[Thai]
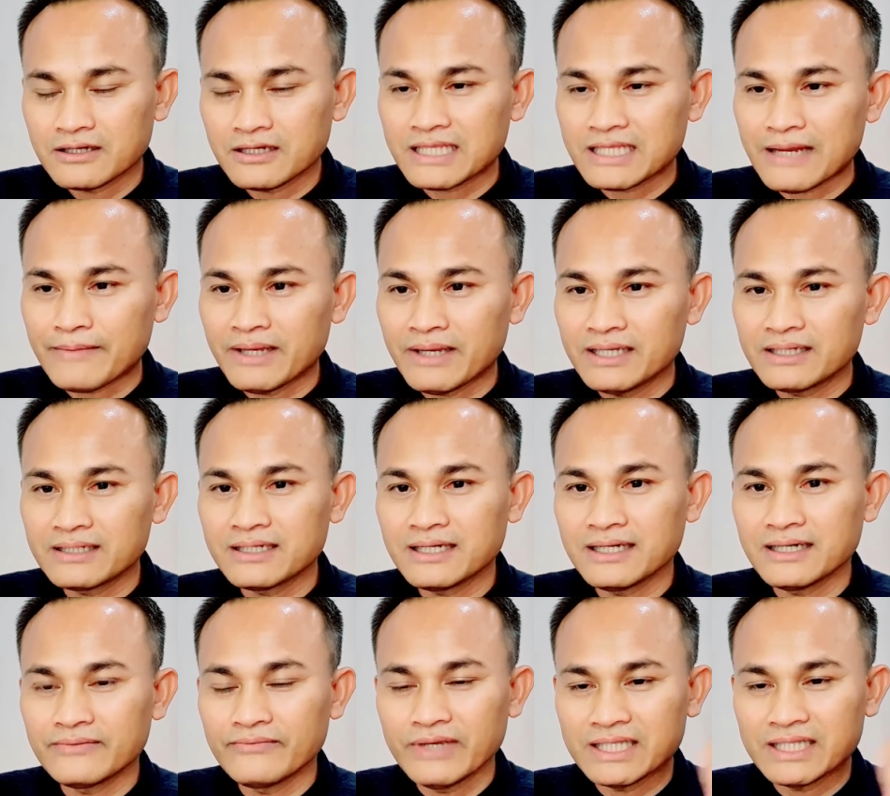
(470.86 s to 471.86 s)
ก็ทำให้
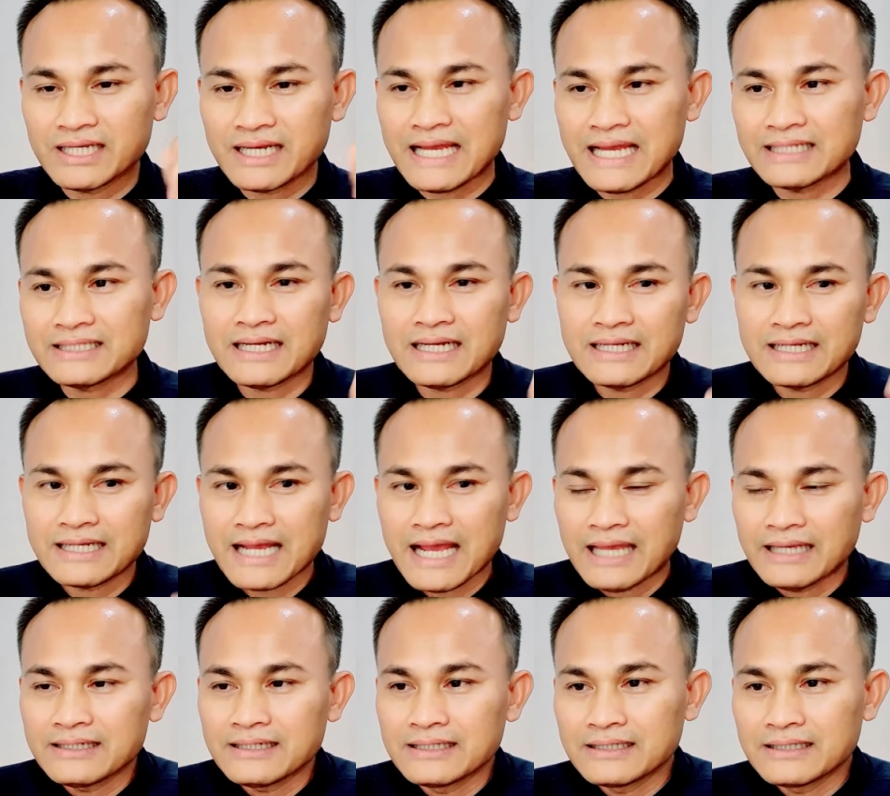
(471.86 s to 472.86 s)
เกิดเวทนาทางกา
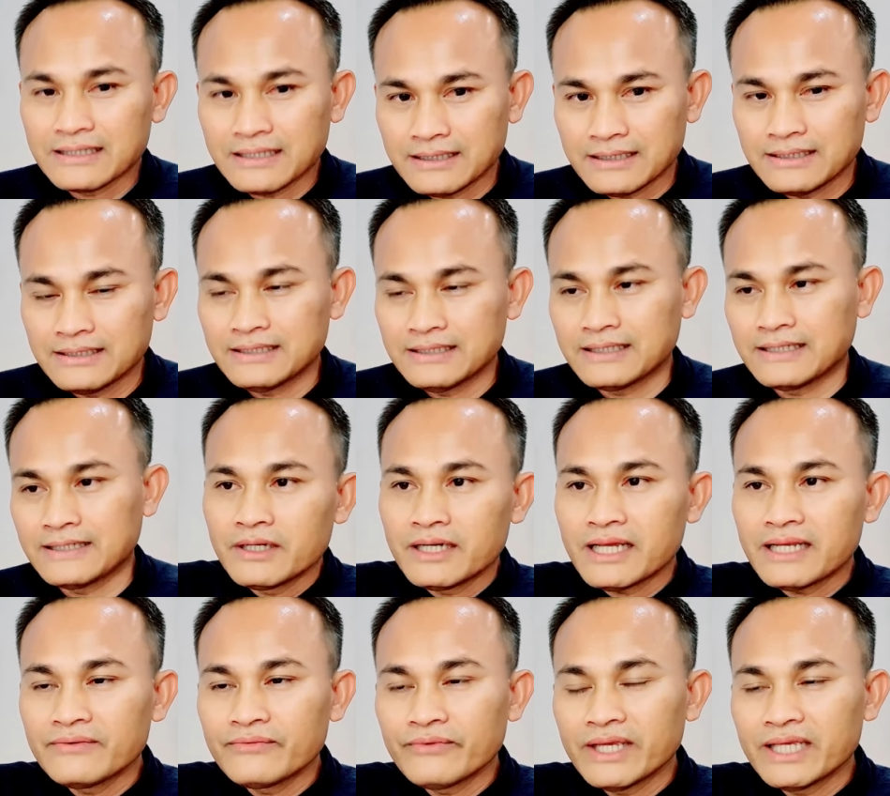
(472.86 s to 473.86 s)
ยเกิดขึ้น เพราะ
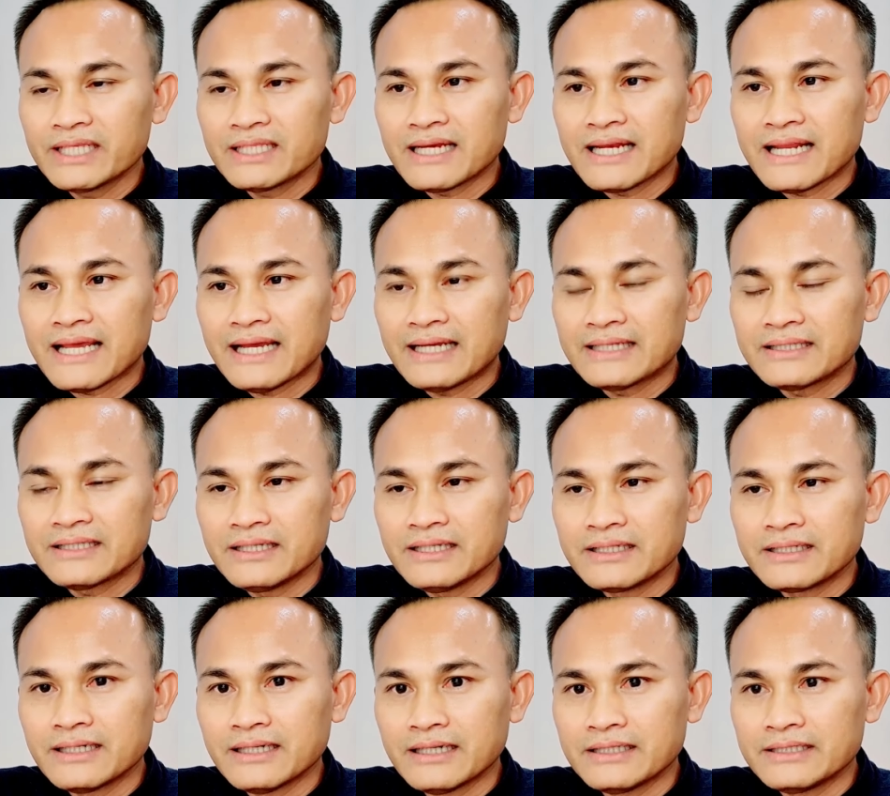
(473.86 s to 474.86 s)
นั้นเวทนาที่
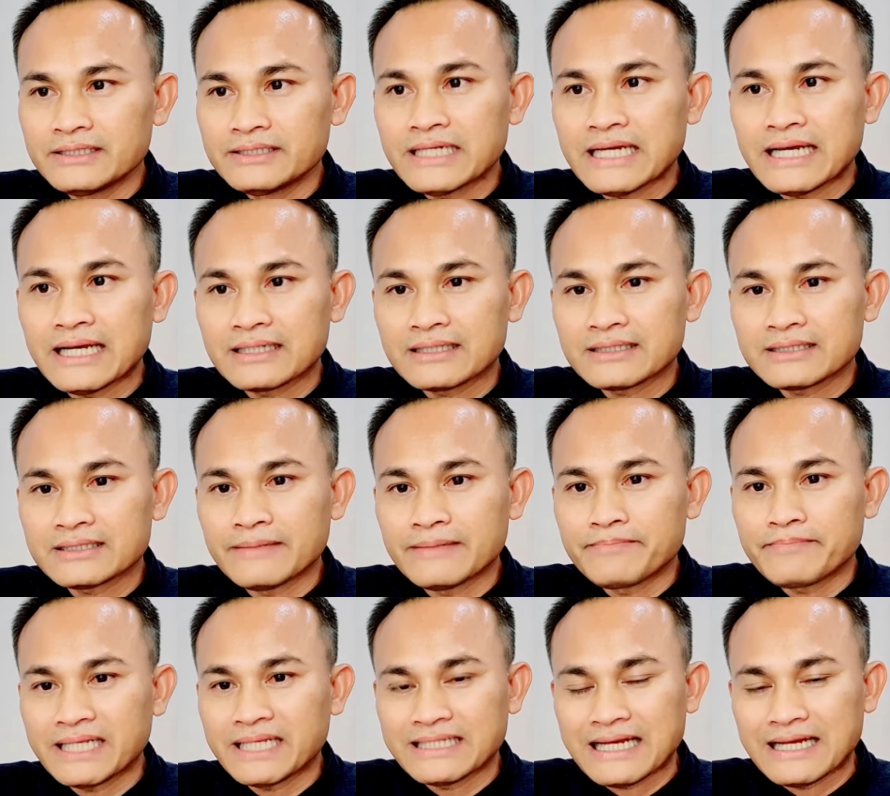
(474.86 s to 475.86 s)
เกิดจากสัม
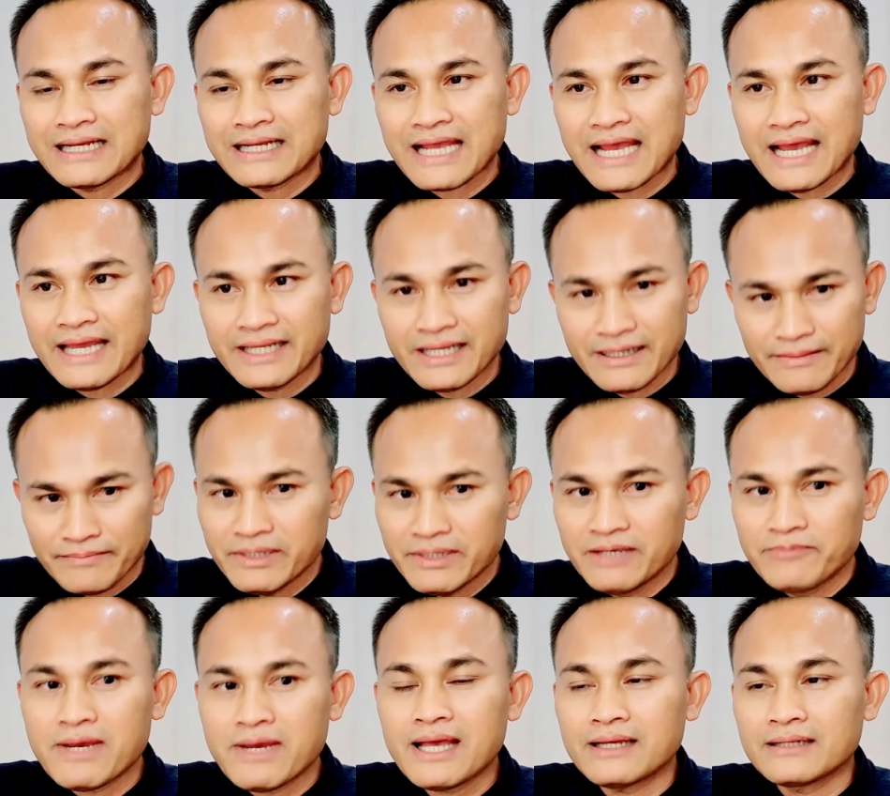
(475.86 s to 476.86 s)
ผัสทางกายเนี่ยมี
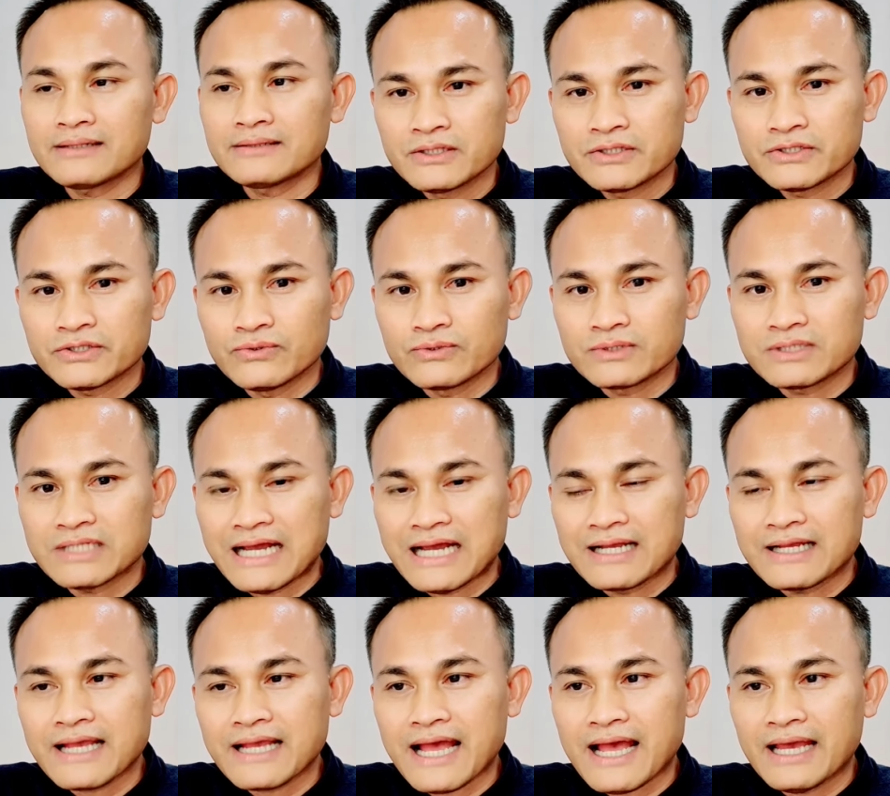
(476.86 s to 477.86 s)
มาก สุขทาง
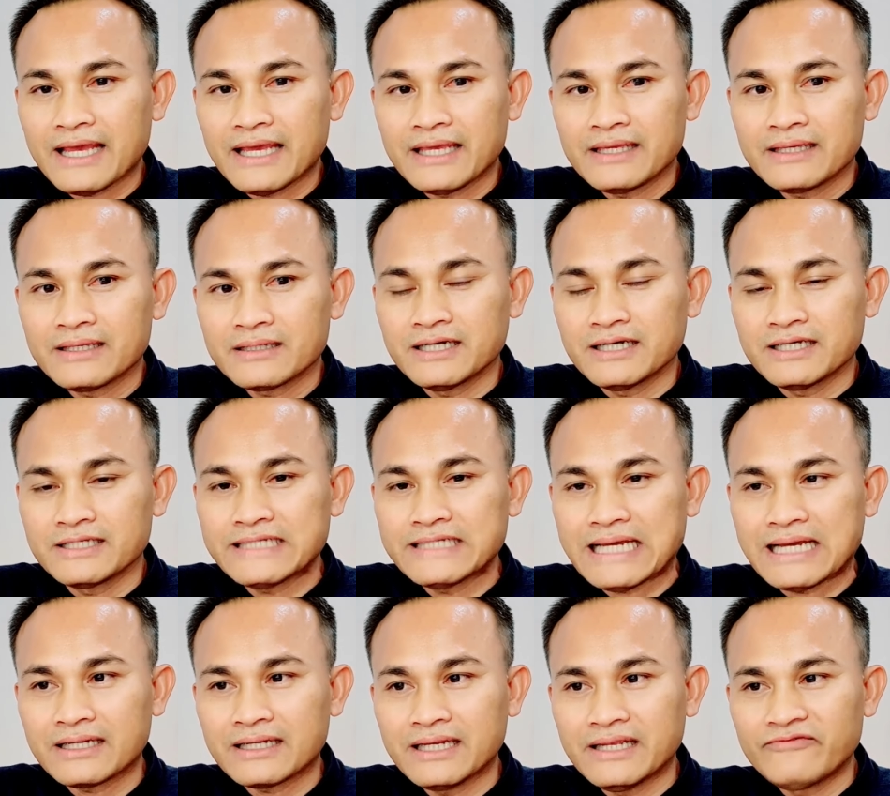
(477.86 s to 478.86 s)
กาย เกิด
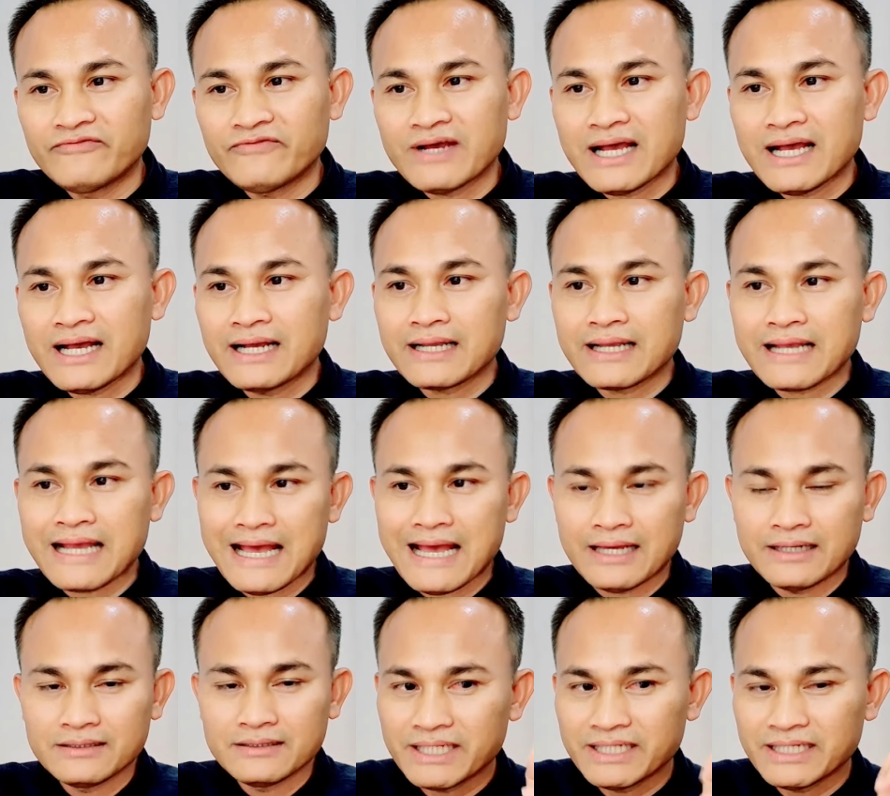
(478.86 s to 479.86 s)
จากดินฟ้าอากาศ
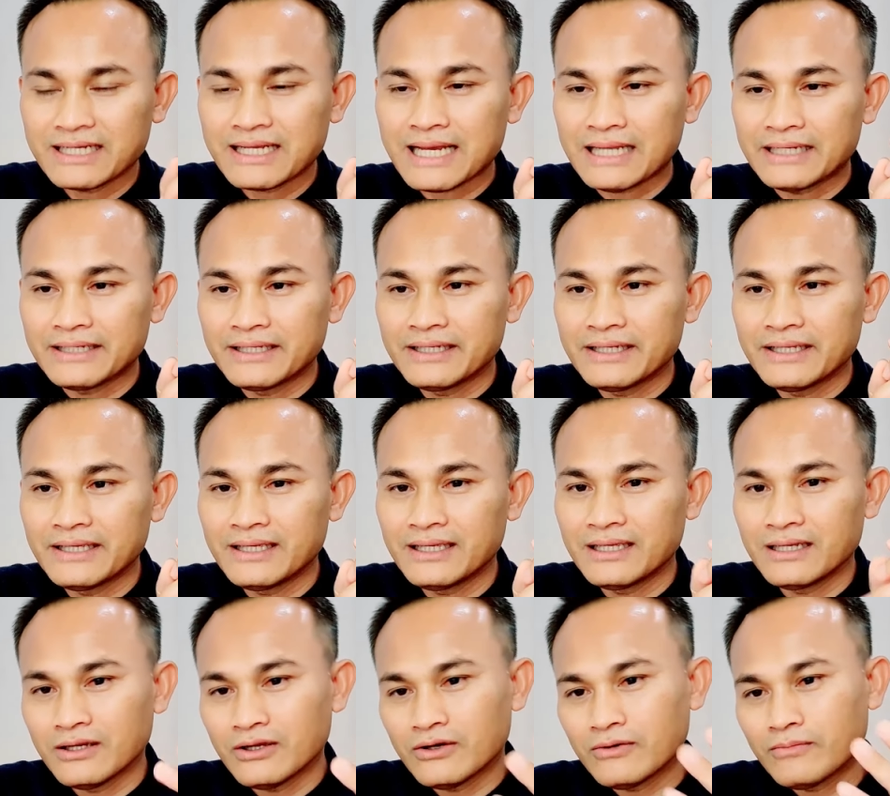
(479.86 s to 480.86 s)
บรรยากาศ
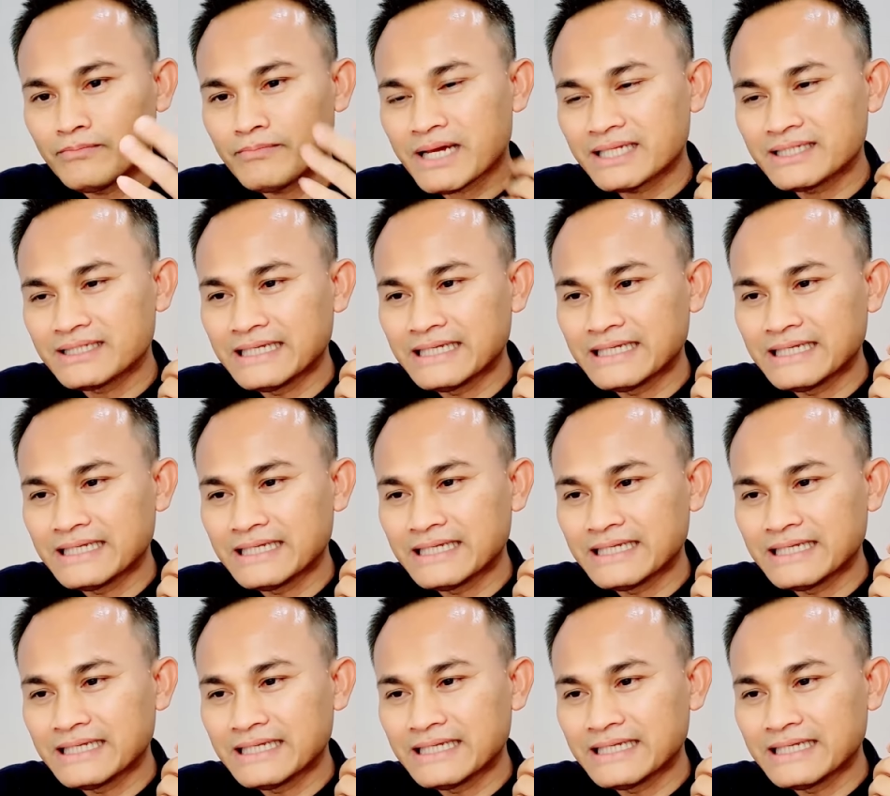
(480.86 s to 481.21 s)
ดีๆ ลมพัด